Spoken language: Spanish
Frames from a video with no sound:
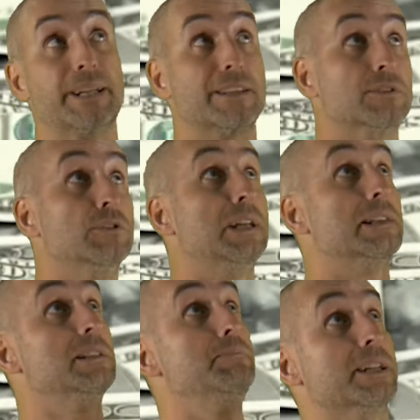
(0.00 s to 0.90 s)

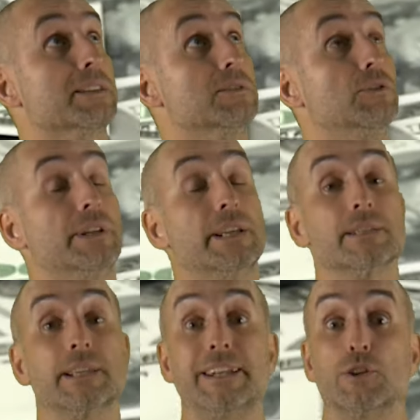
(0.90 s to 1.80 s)
personas y
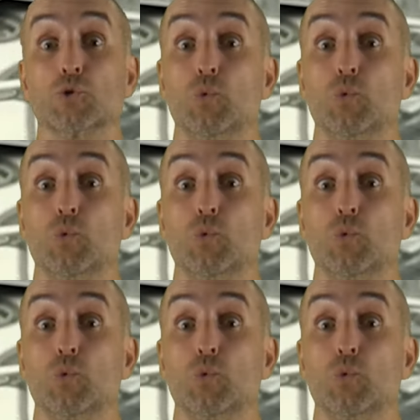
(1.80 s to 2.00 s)
personas que nos